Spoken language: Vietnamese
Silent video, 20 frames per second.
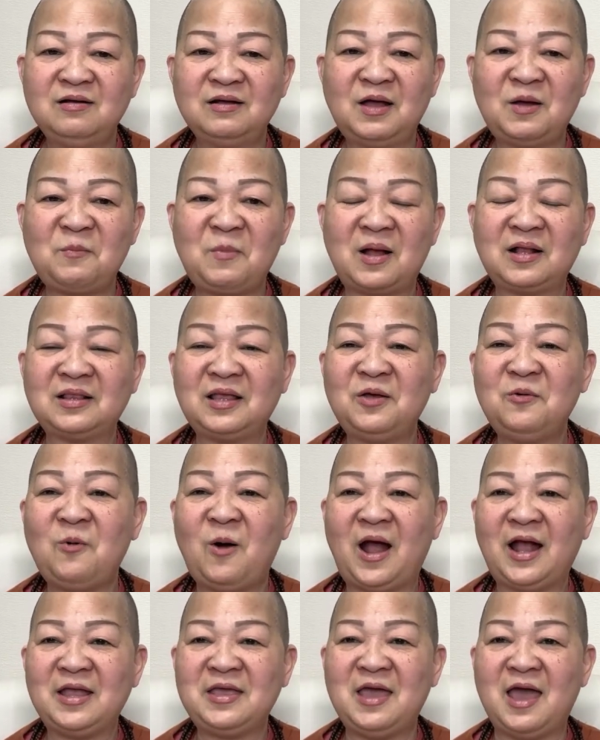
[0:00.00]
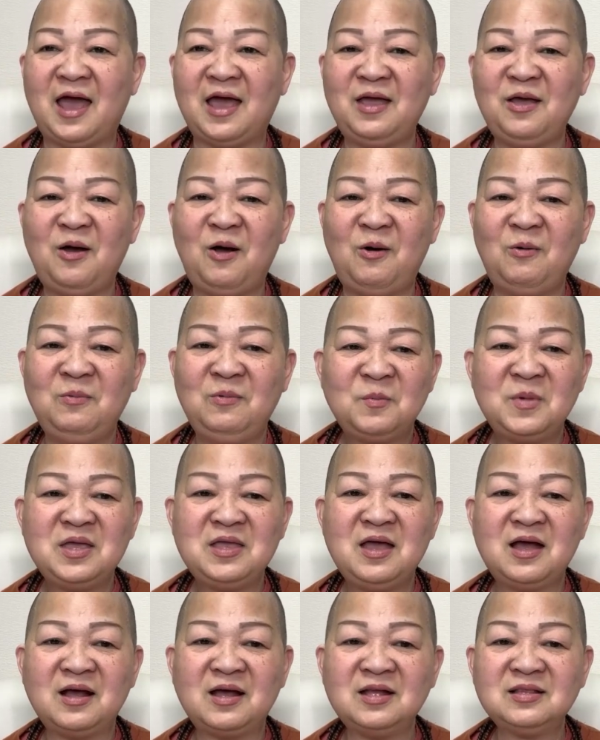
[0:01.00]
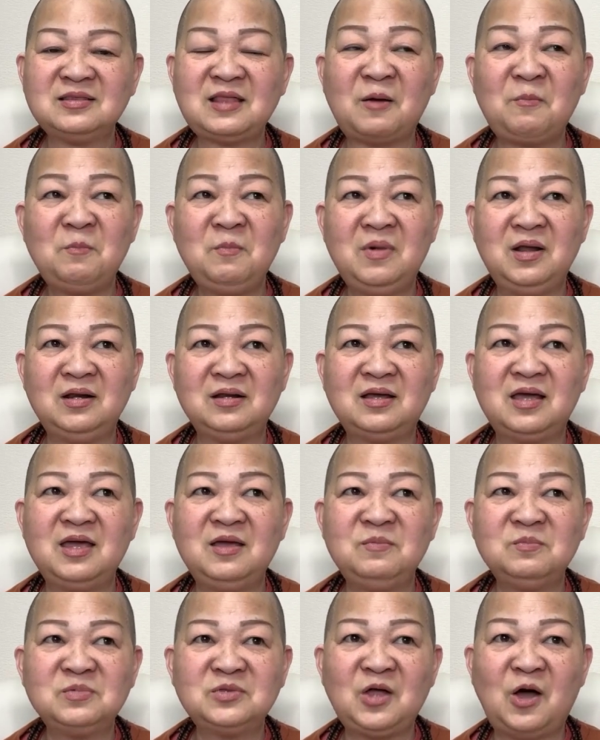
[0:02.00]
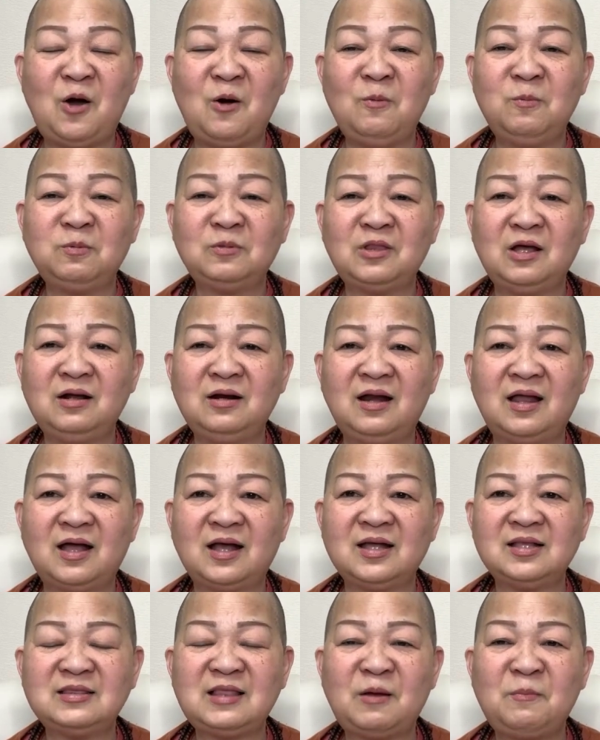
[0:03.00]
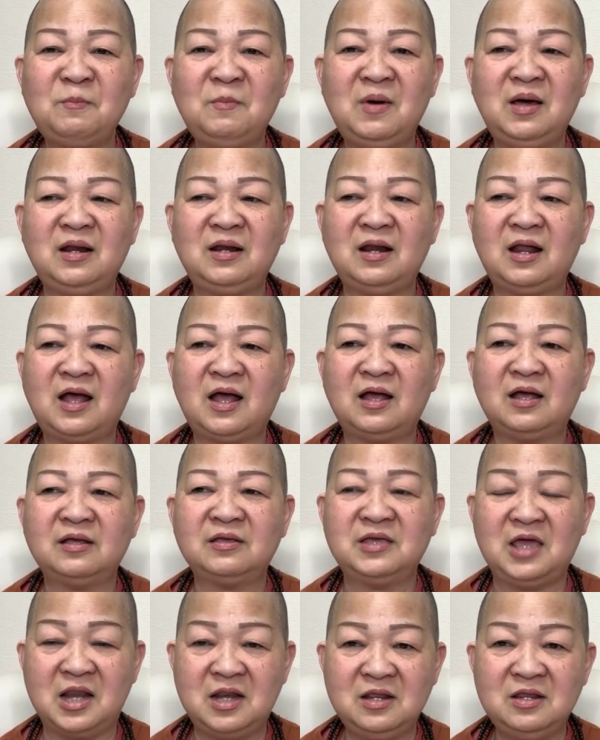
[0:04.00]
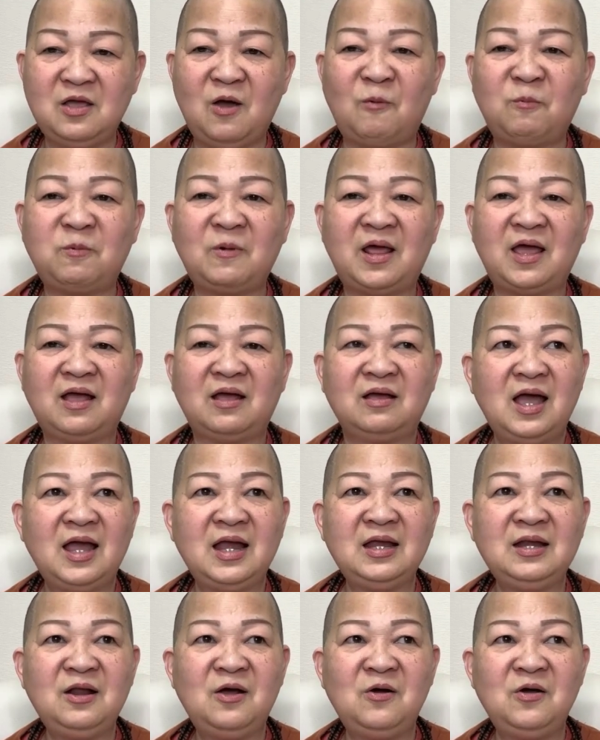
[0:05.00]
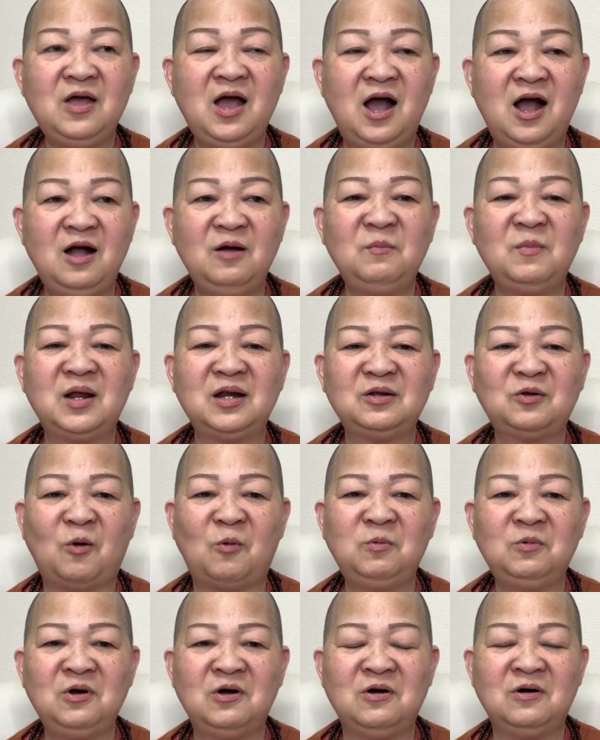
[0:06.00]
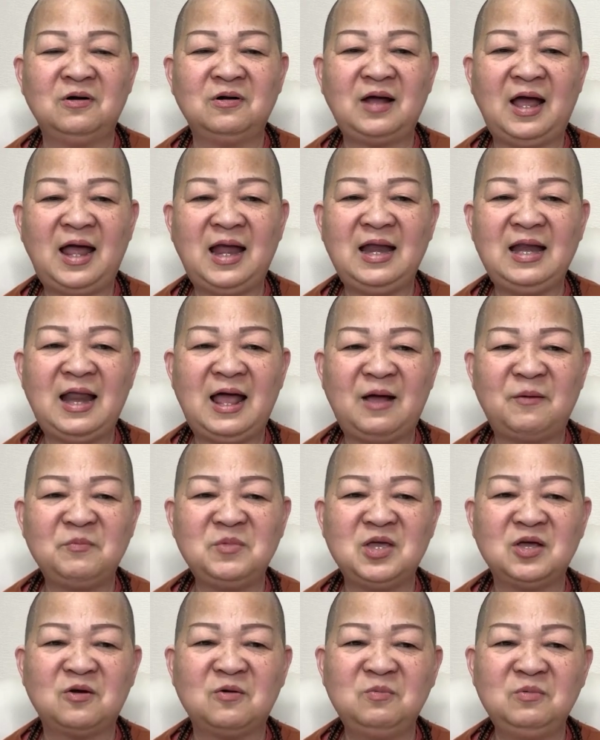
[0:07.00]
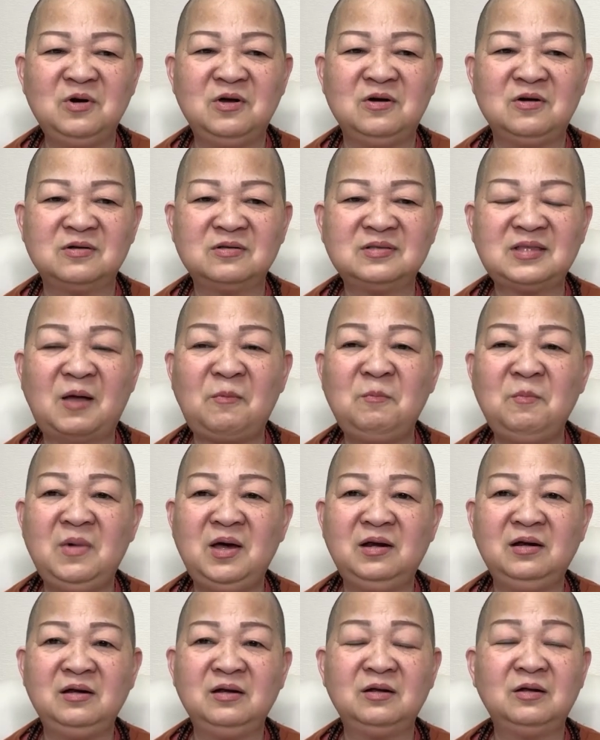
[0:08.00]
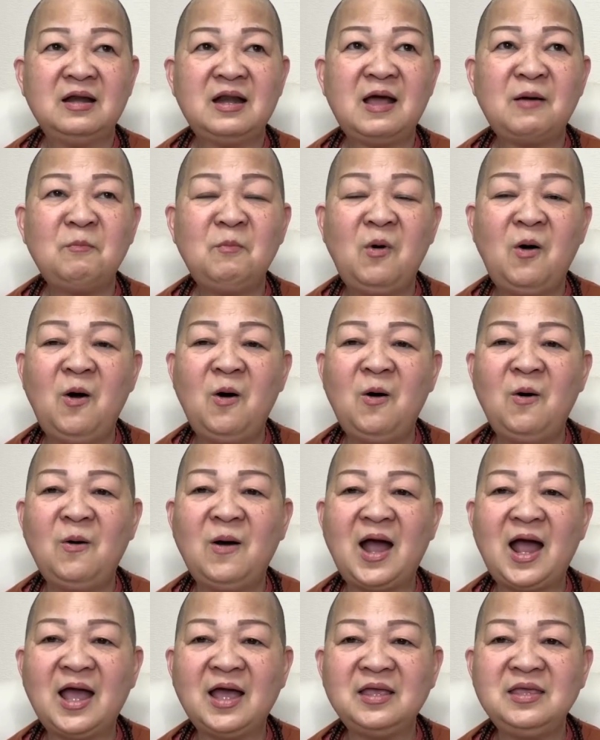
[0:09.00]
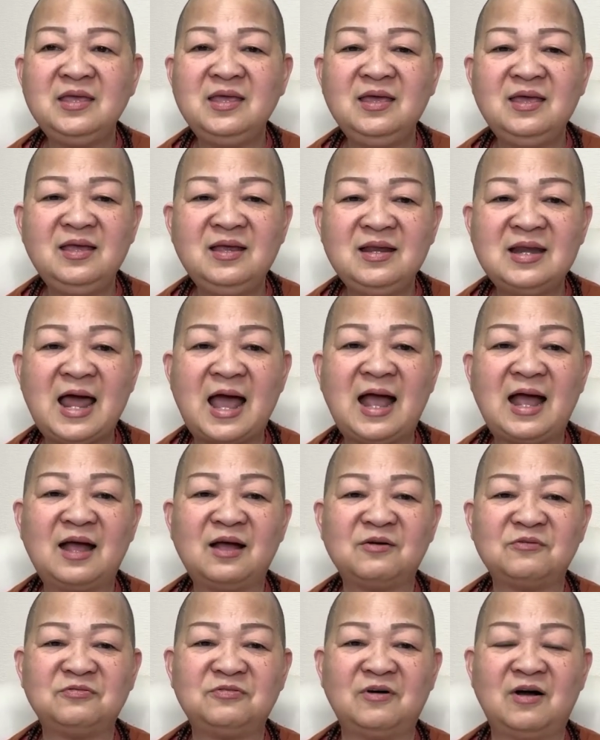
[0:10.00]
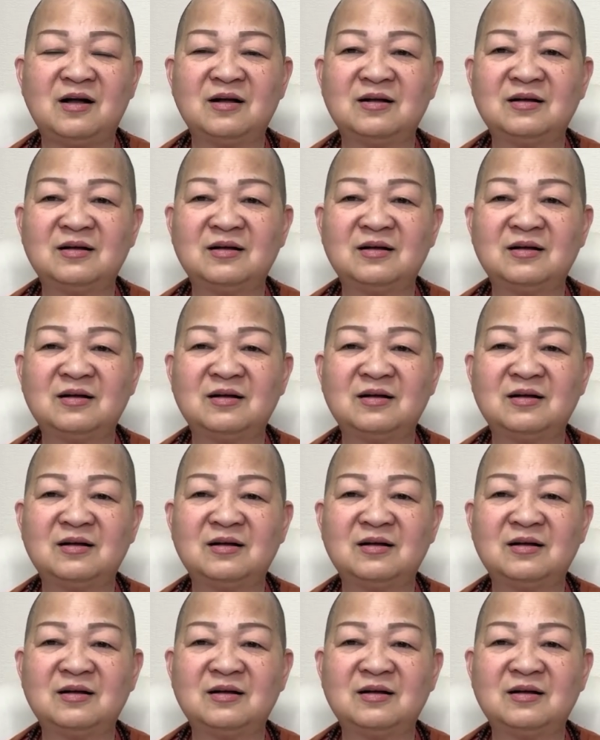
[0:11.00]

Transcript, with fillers: Các bạn thấy quá dễ không? Bây giờ cái tâm mình khiêm tốn, tức là cái tâm mình à, nhịn nhục nè, ai nói hơn mình cũng được, ai làm gì cũng được. Tâm mình Nam Mô A Di Đà Phật